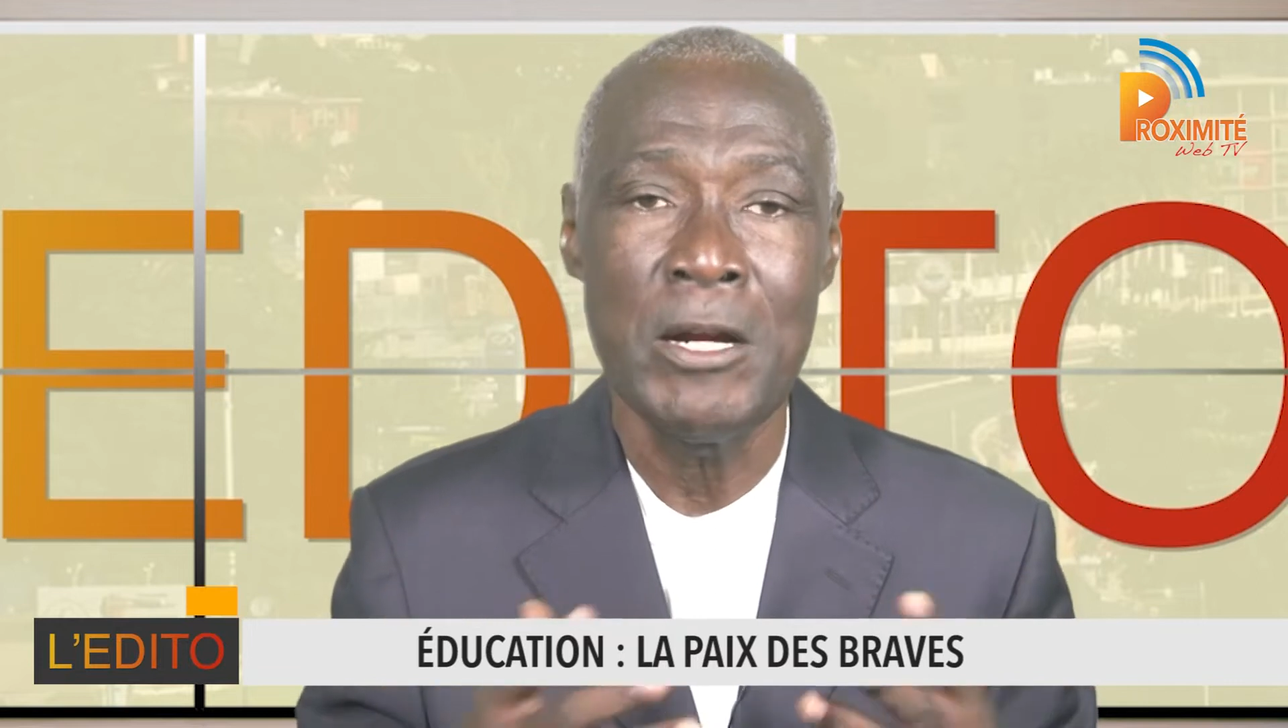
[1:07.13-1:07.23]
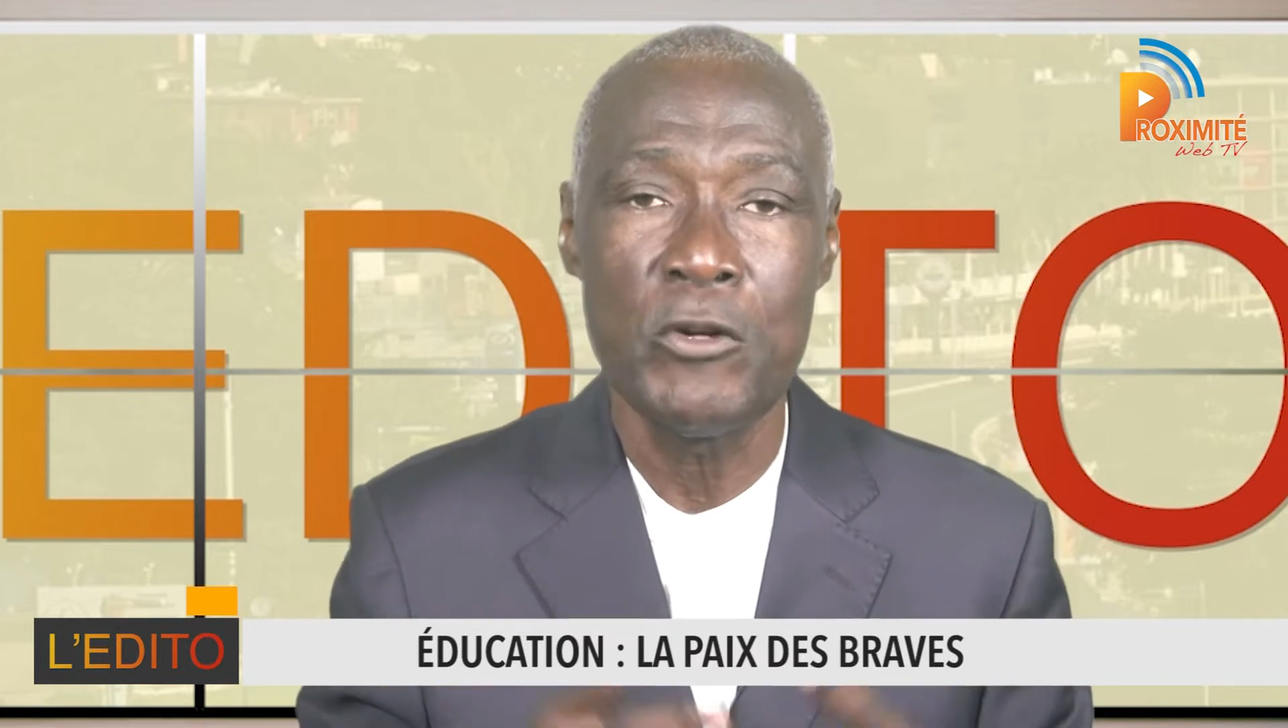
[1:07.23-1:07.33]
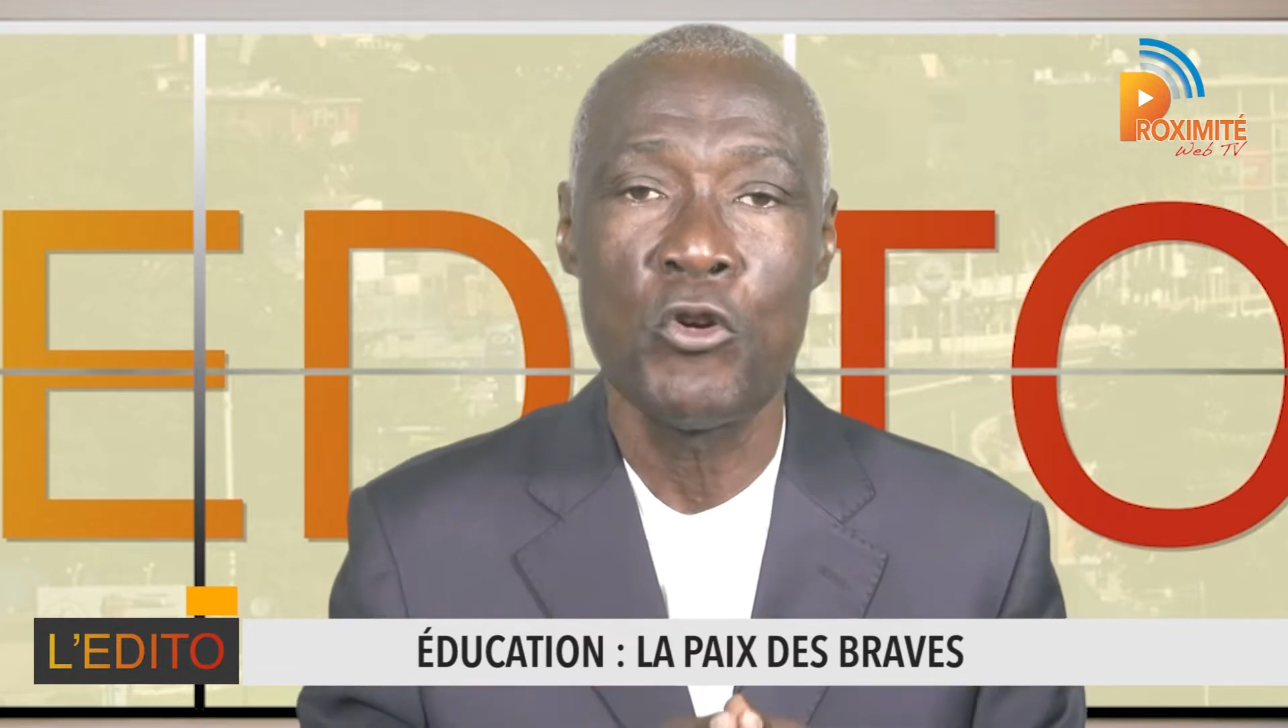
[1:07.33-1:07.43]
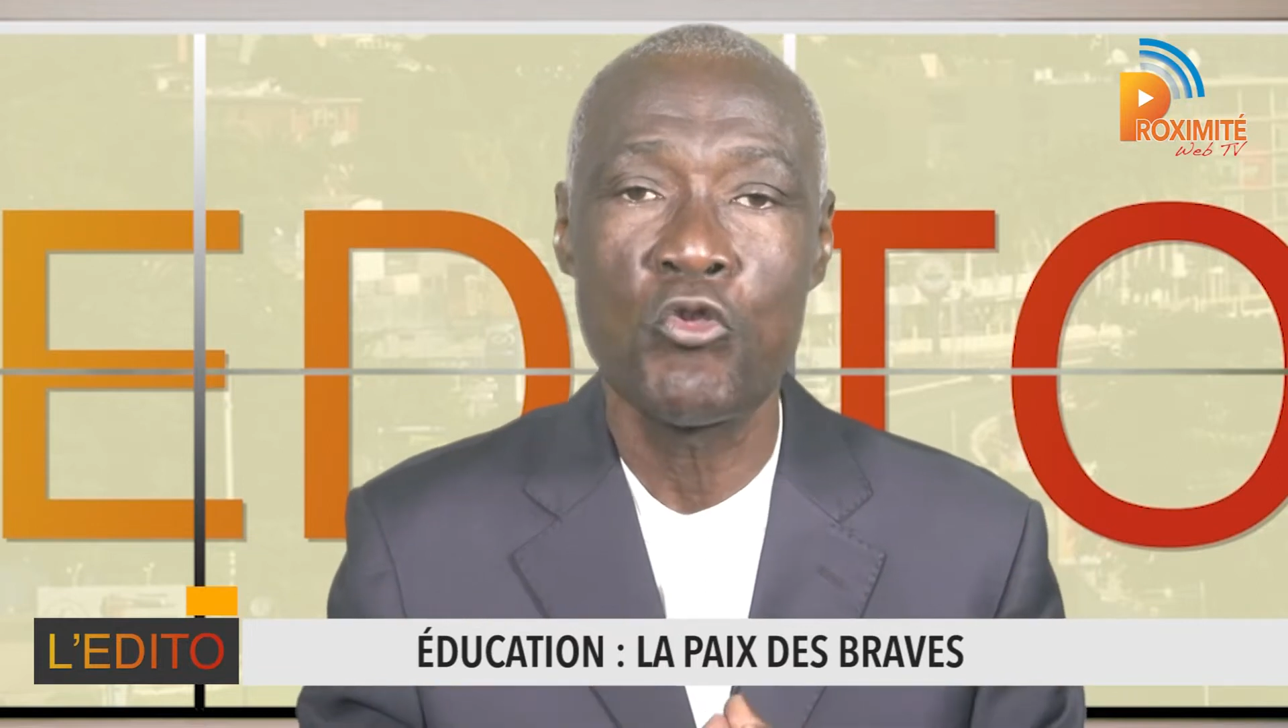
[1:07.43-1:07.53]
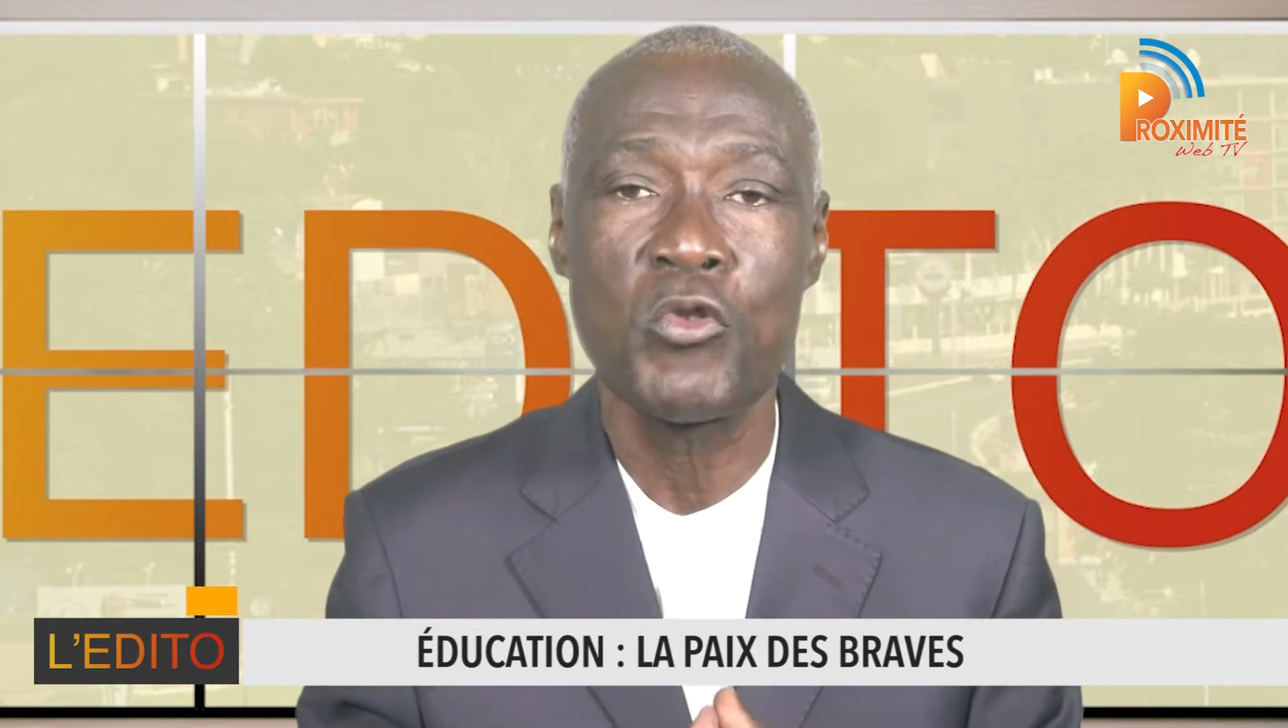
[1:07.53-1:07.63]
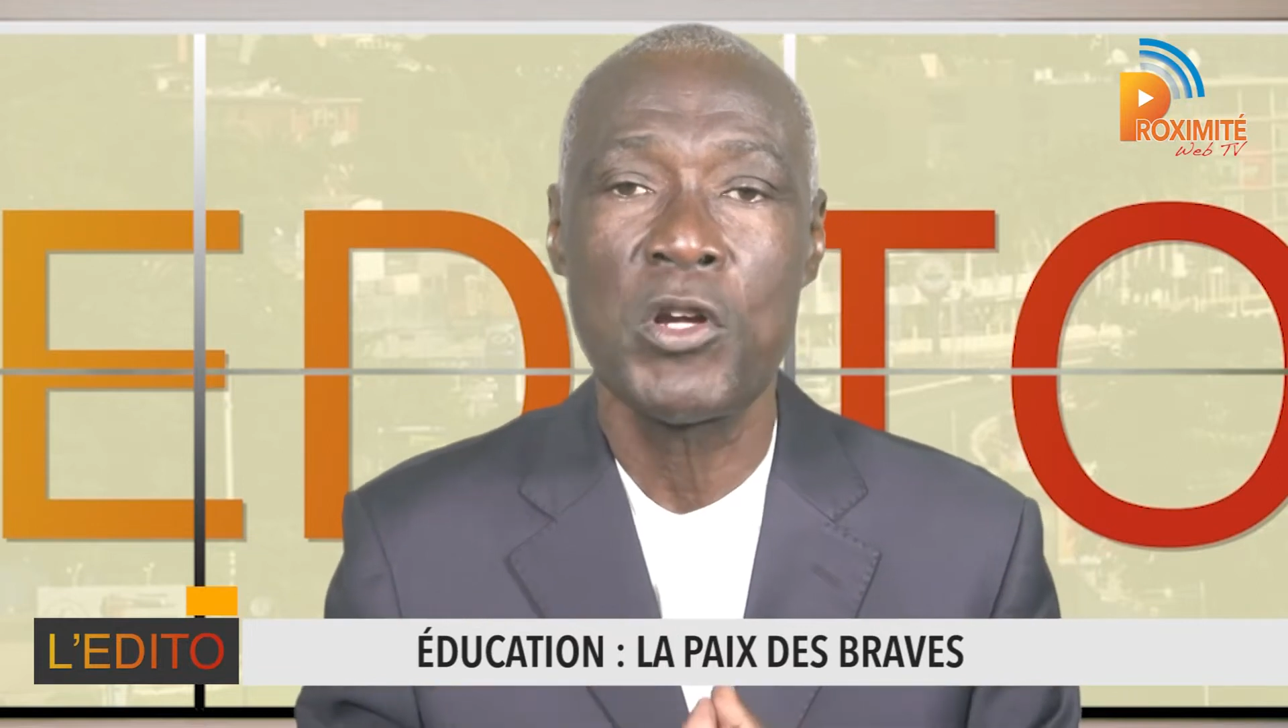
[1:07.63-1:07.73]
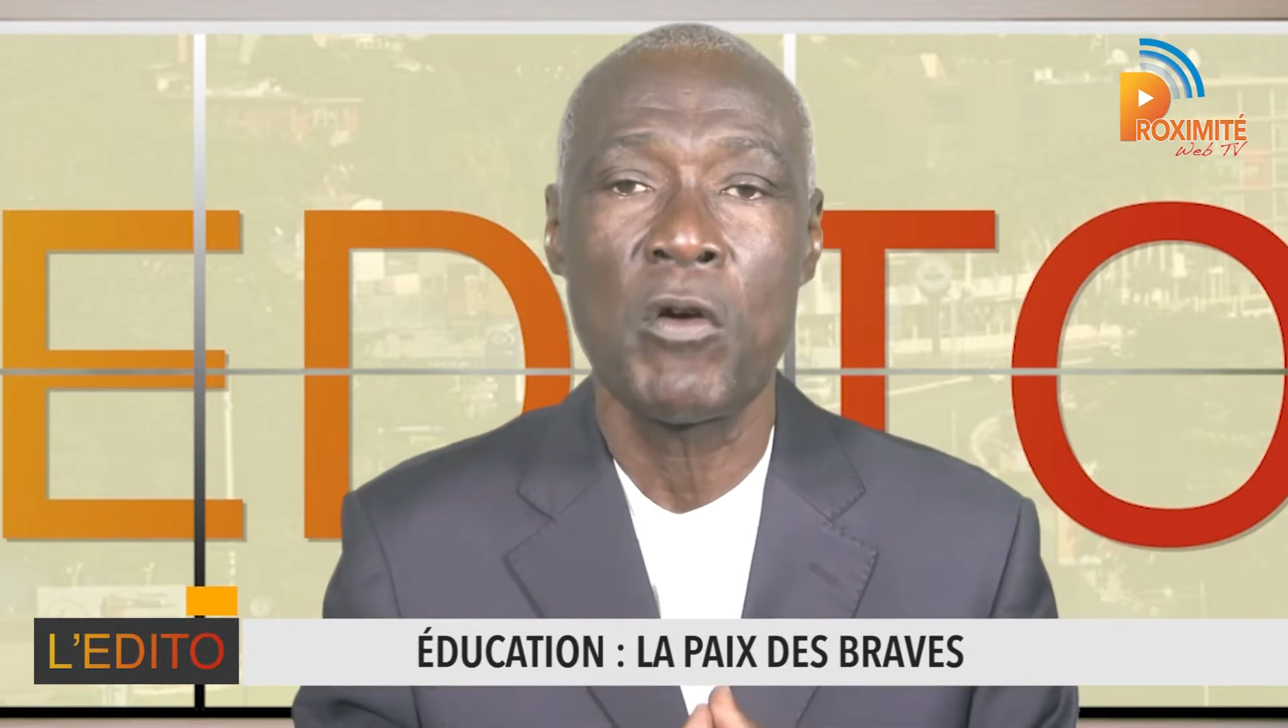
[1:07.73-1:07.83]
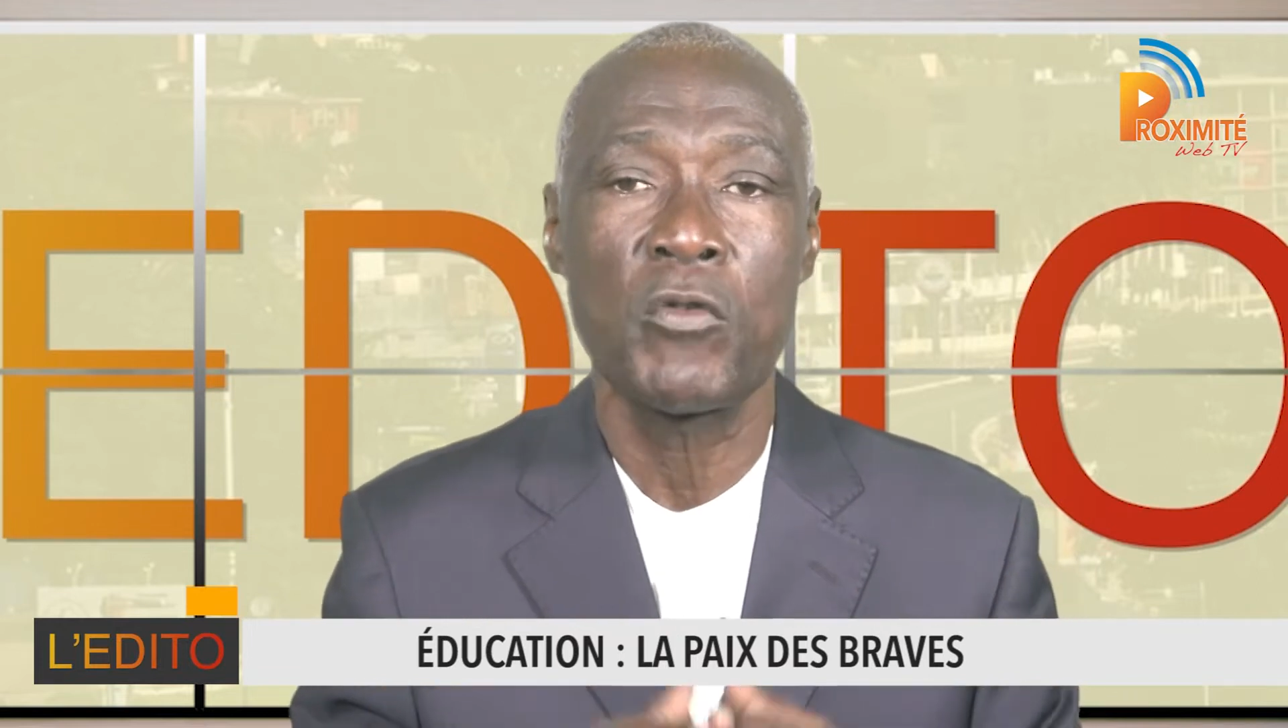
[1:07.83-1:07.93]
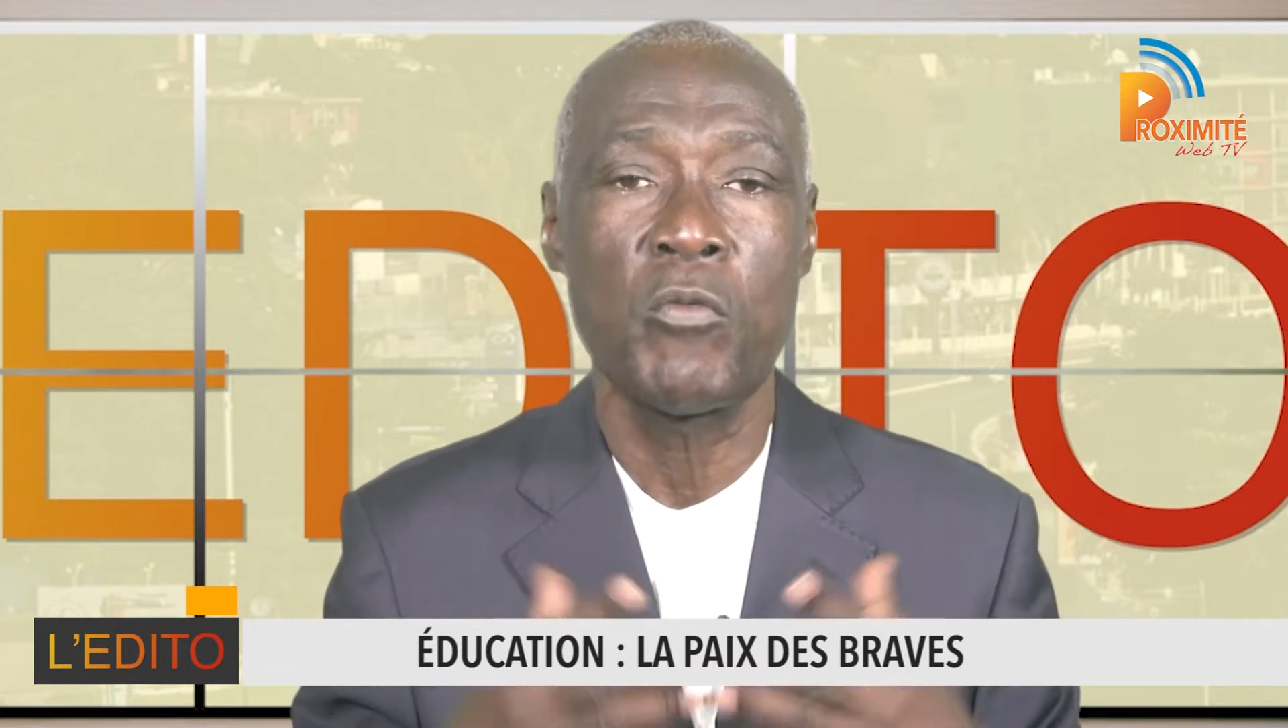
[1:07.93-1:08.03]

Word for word: de toute langue